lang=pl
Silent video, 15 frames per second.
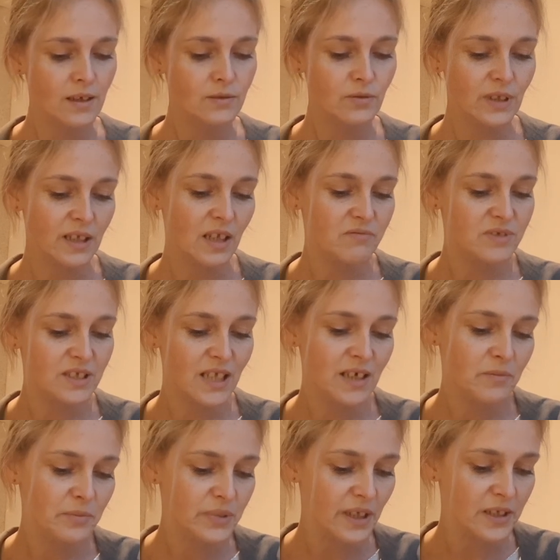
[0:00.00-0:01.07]
Tutaj na
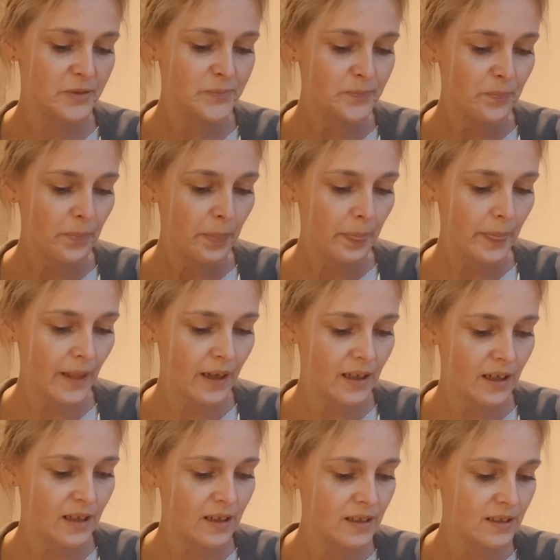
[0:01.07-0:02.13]
wstępie
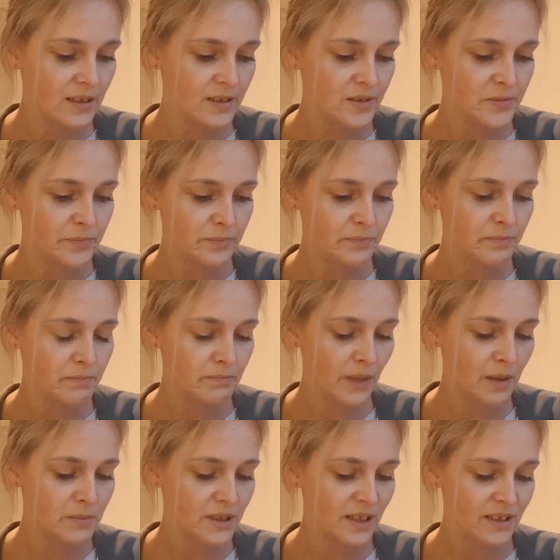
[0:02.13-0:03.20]
e,
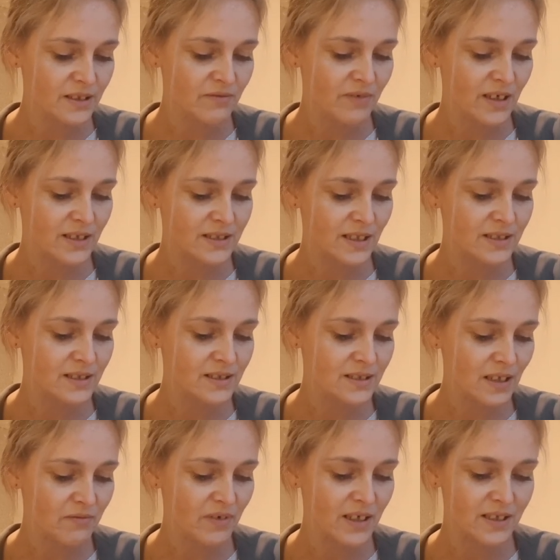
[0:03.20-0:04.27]
mamy taki werset z
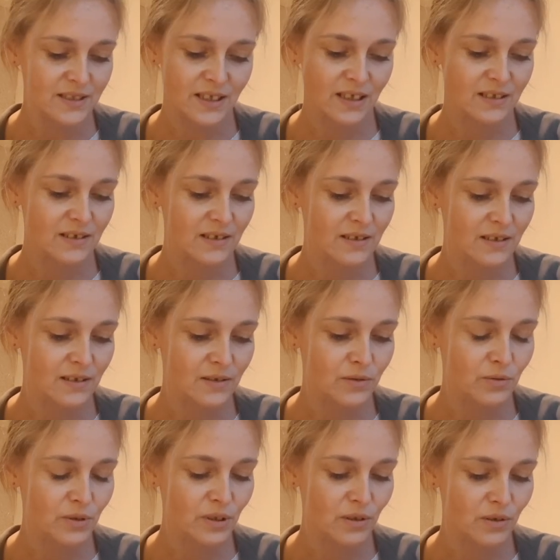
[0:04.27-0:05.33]
Efezjan, e,
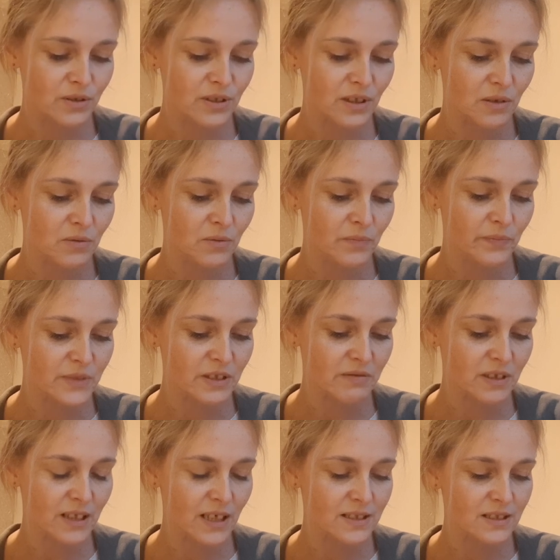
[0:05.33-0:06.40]
drugi rozdział,
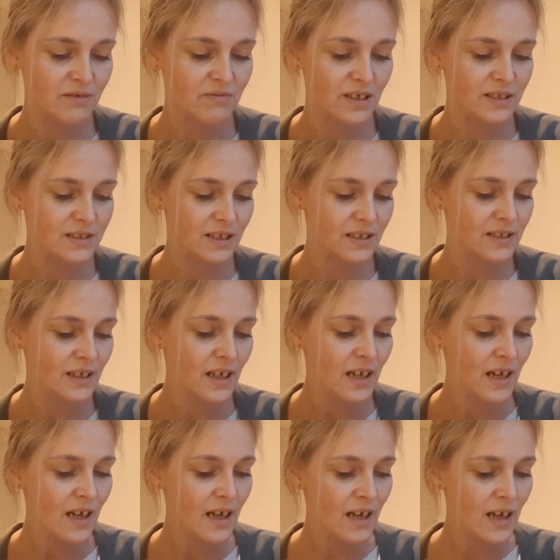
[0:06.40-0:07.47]
dziewiętnasty werset.
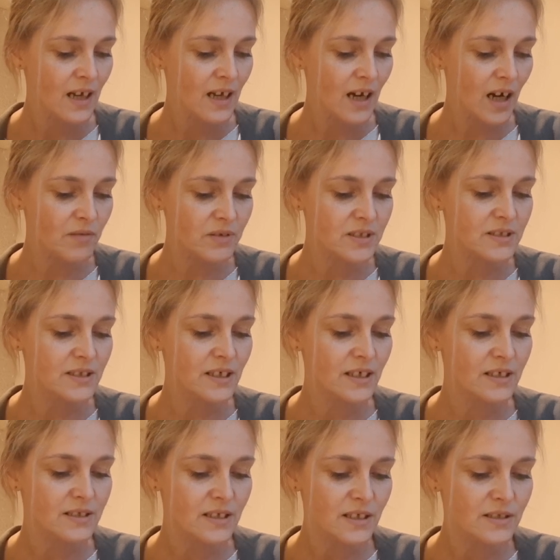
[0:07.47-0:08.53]
A więc nie
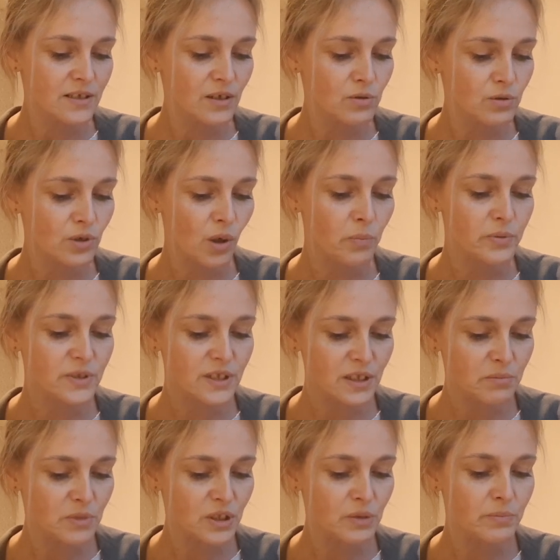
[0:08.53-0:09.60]
jesteście już
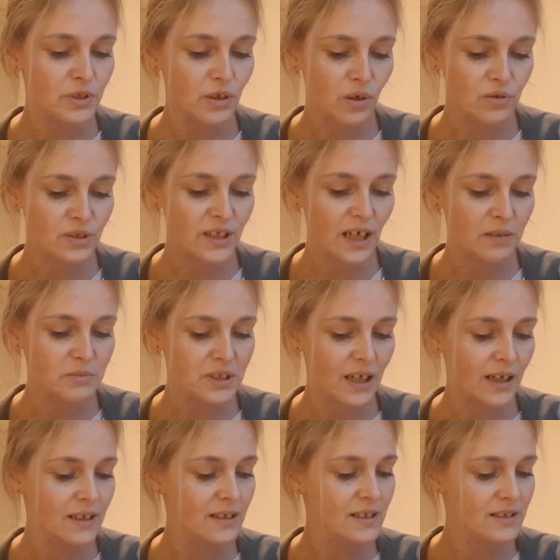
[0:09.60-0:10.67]
obcymi i przychodniami, ale